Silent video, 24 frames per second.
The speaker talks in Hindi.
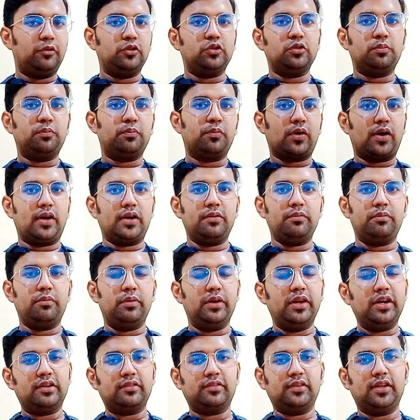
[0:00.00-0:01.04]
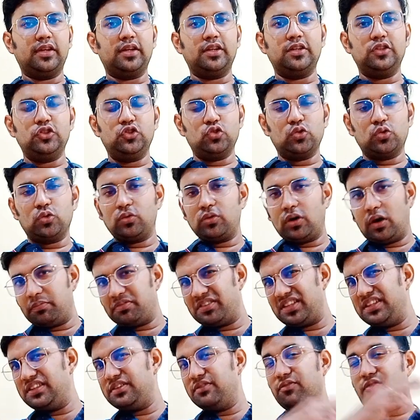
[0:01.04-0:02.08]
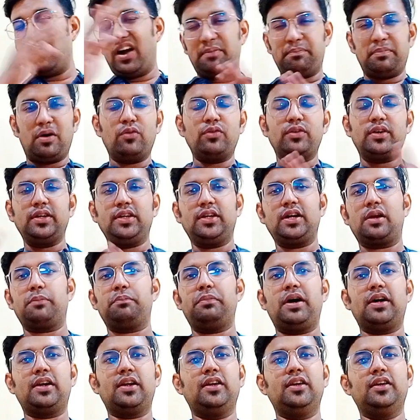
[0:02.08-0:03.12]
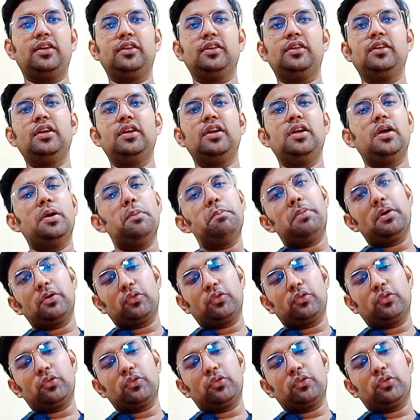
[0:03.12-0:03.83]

आपके जो पुराने ब्लेड्स हैं जो अब सही से वाइप आउट नहीं कर पा रहे हैं